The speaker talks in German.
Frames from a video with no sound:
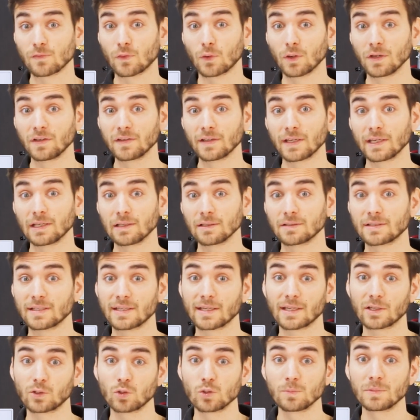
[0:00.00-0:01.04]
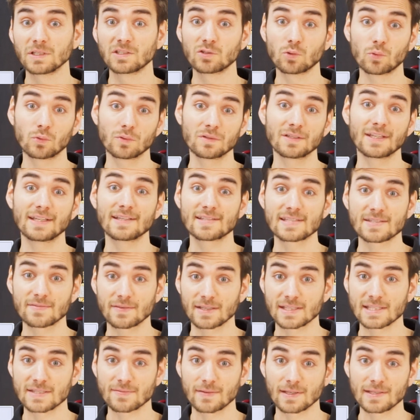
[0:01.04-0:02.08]
Vorteile der Kühlmethoden der
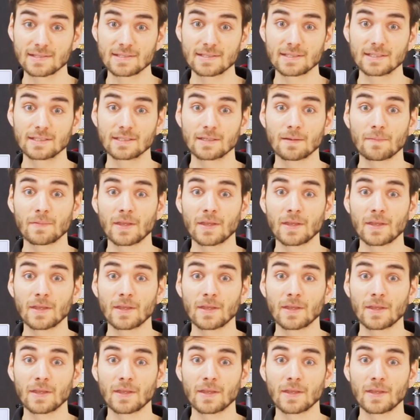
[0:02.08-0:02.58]
X22,